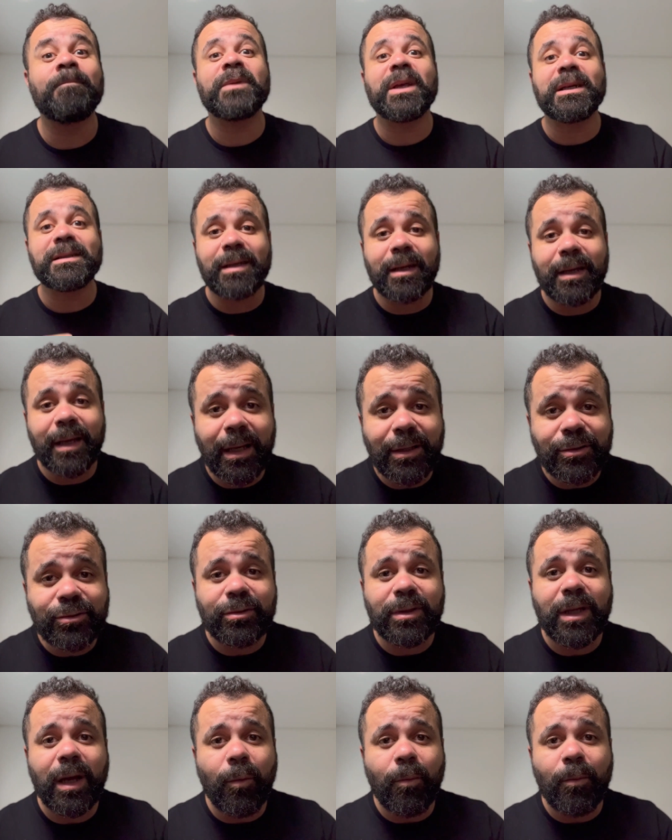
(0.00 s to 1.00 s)
Você quer
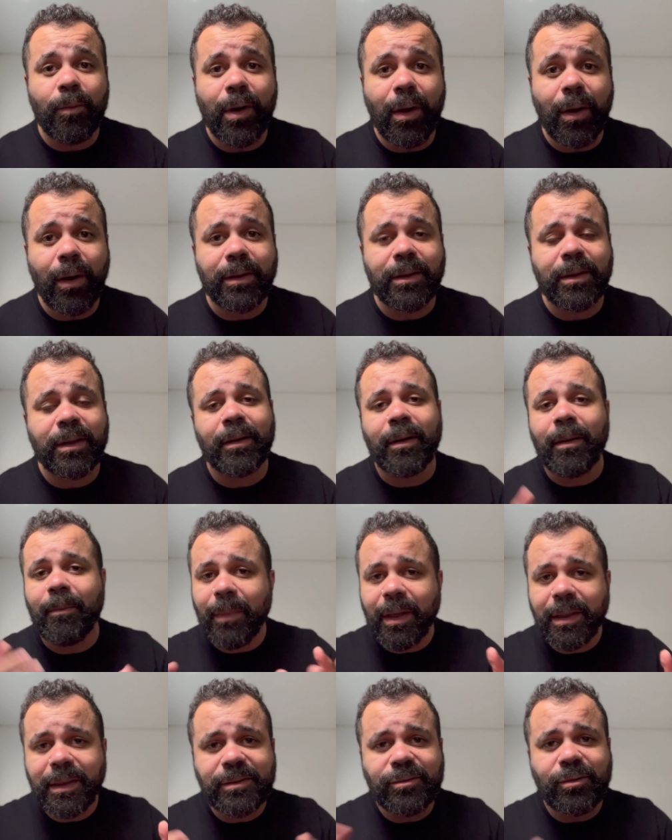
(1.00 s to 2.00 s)
ajudar um brother?
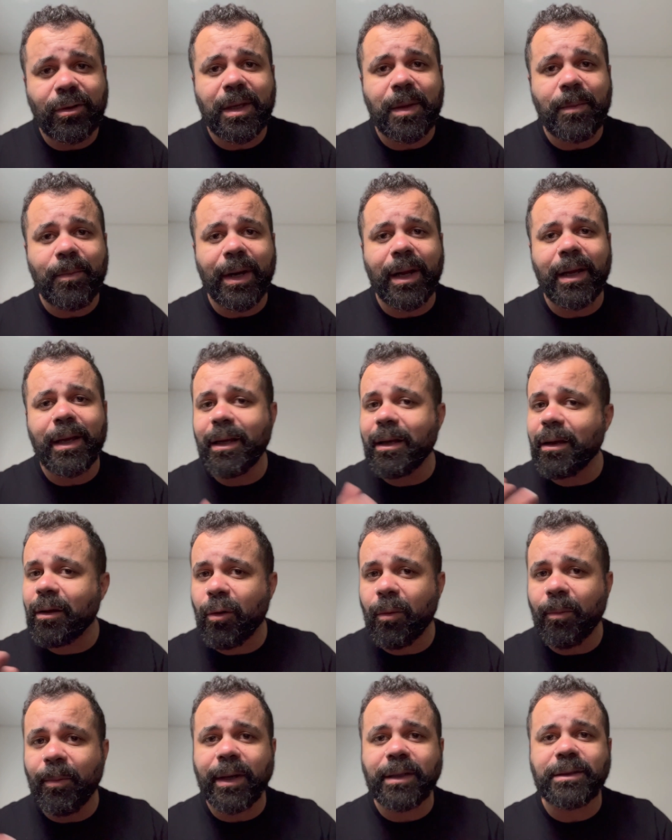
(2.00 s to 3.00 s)
Manda isso aqui para ele,
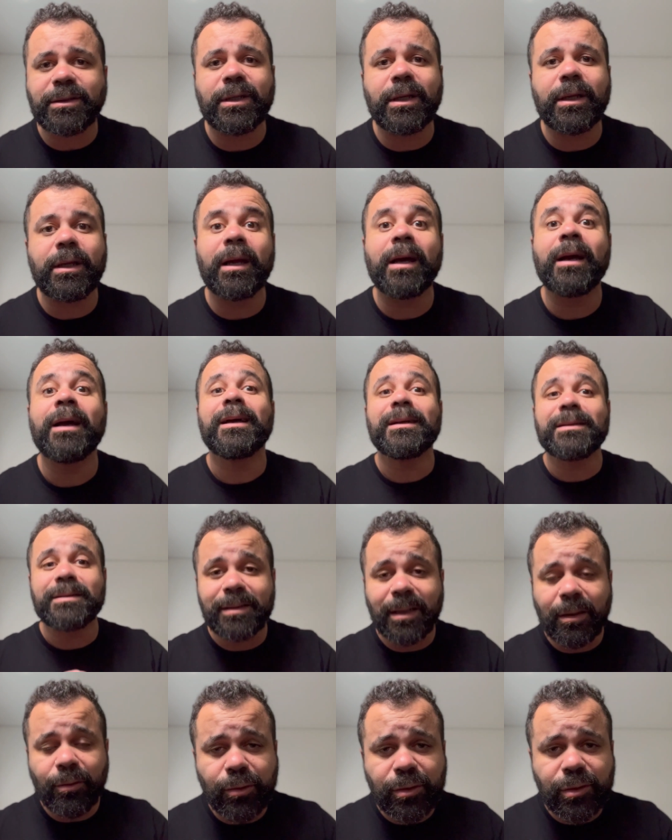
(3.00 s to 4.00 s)
compartilha.
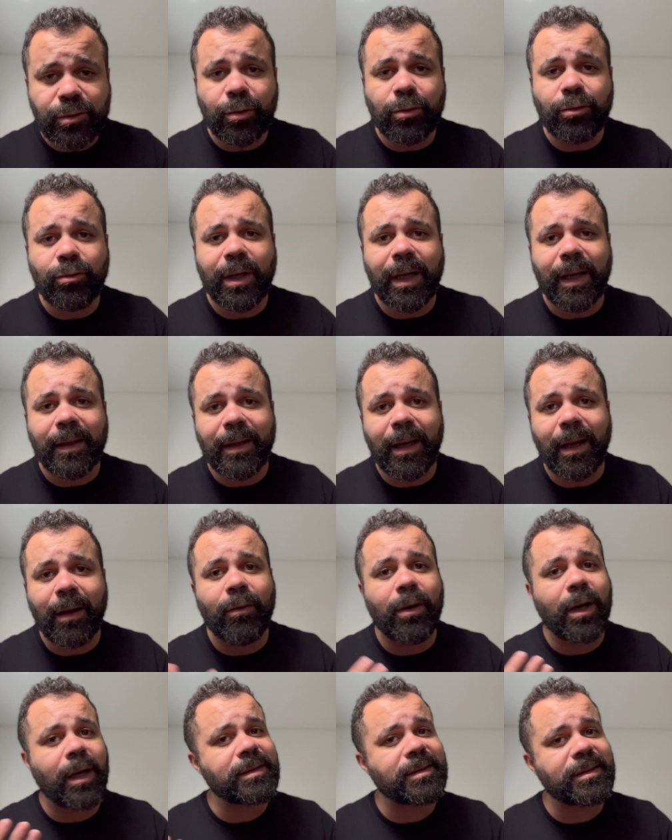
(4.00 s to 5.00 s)
Você gostou do
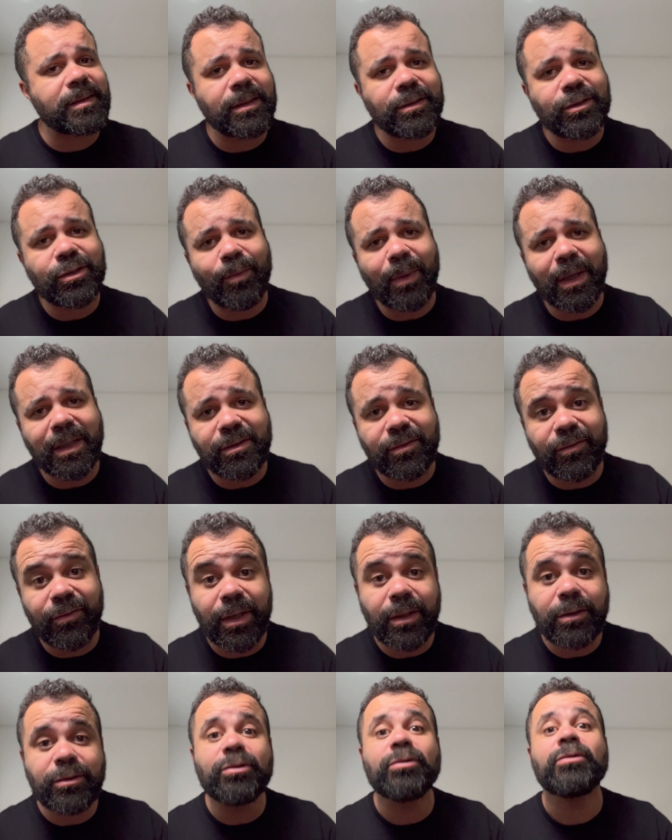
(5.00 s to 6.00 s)
canal? Assiste mais
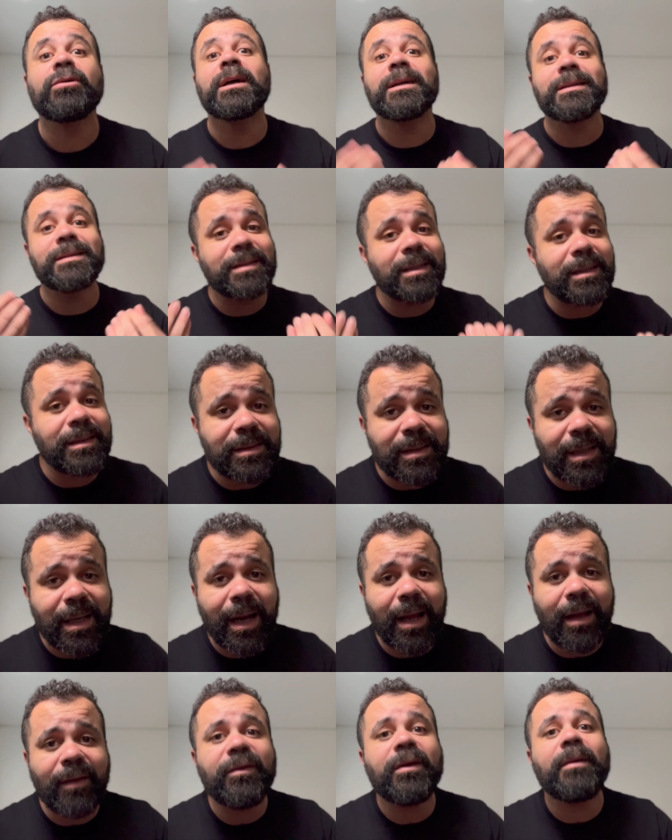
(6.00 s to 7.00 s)
vídeo, se
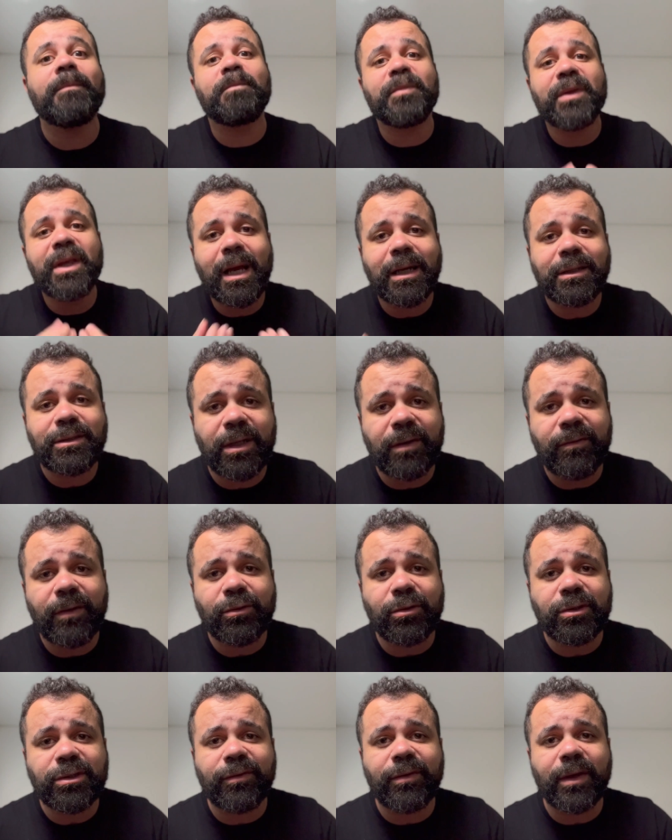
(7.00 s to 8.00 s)
inscreve e ativa a
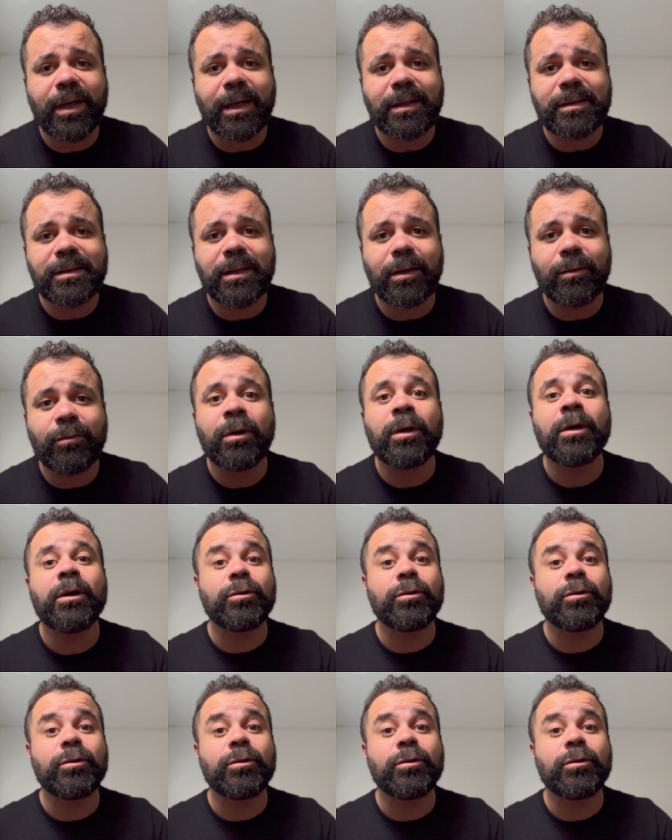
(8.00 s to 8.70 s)
notificação.